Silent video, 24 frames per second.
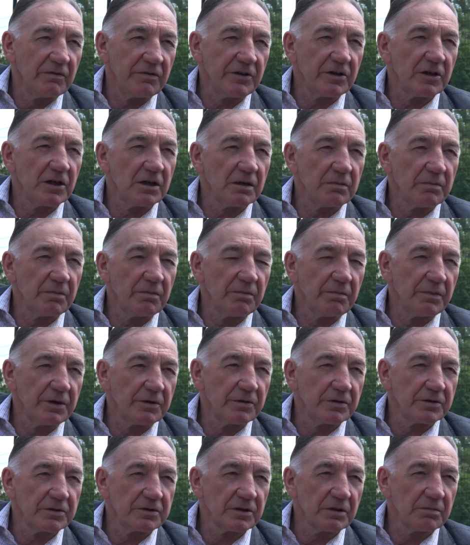wieder
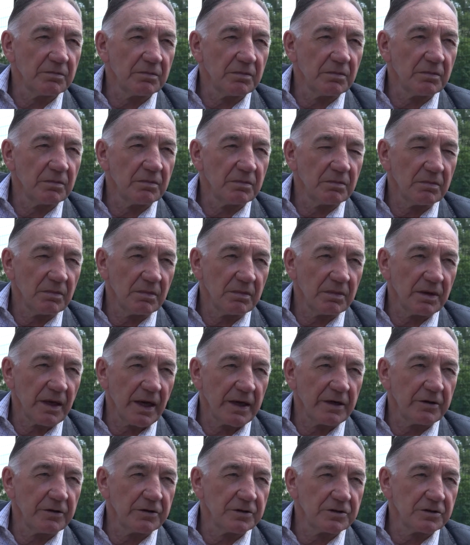mit, unserem, mit
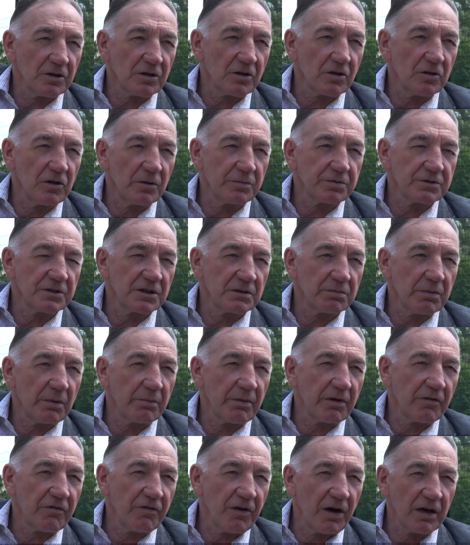einem unserer Clubs, diesmal
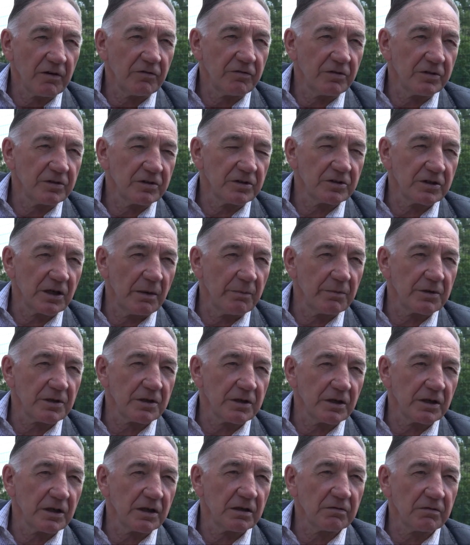mit Frankfurt, die
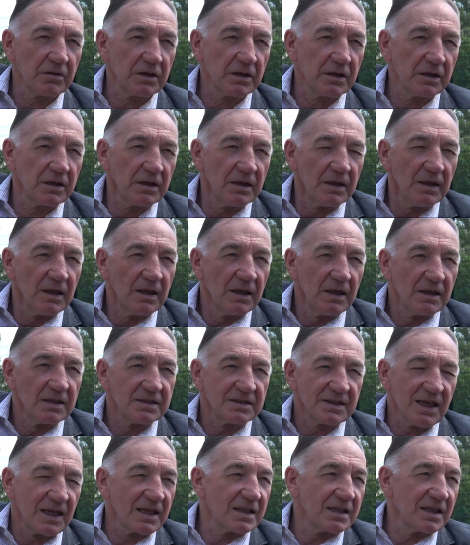Champions League gewonnen.
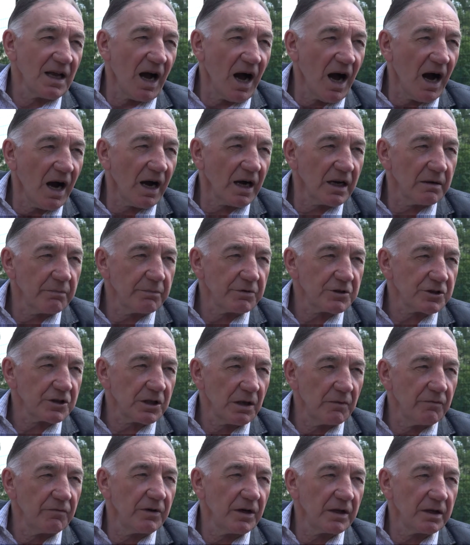Seit Jahren
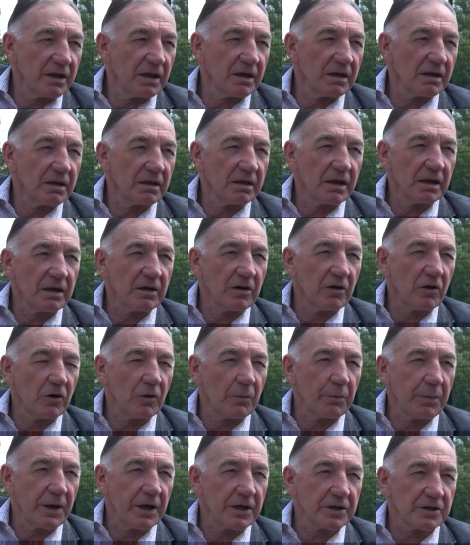bestimmen wir den, den
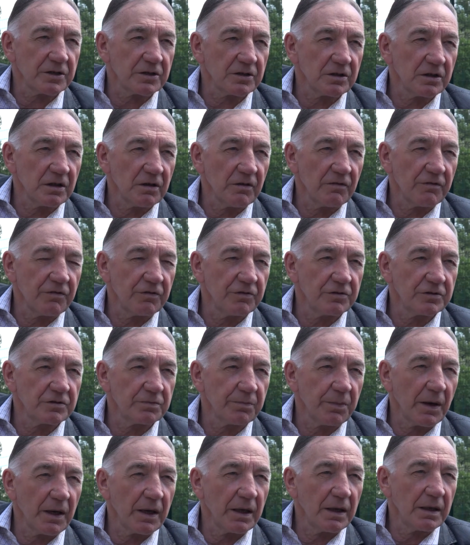europäischen
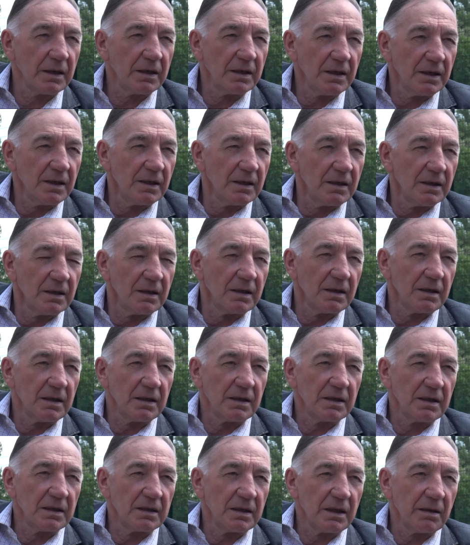Fußball
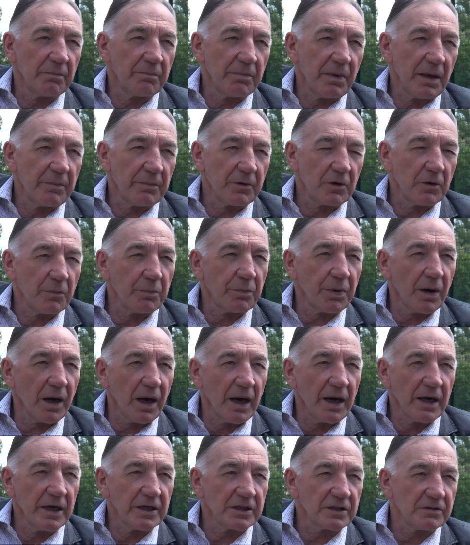äh, in, im
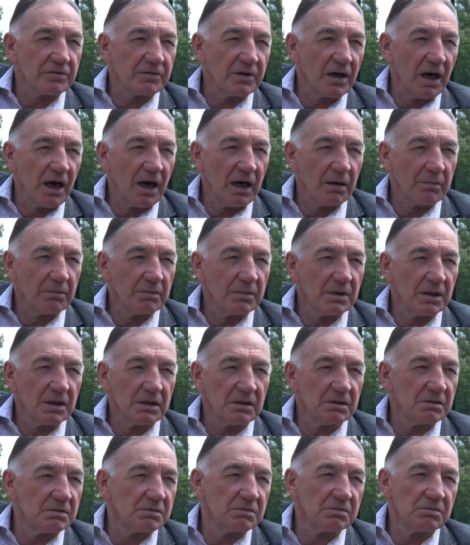Clubbereich. Wir haben
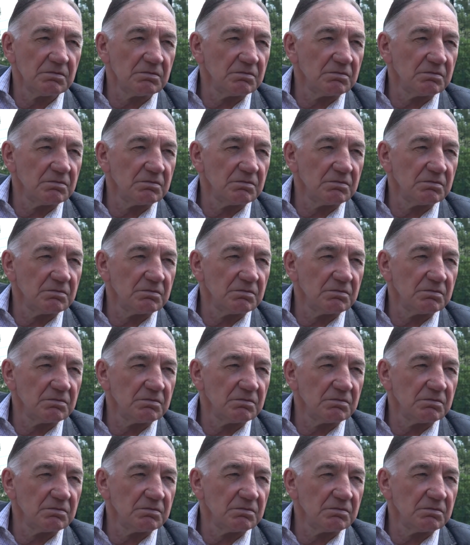äh,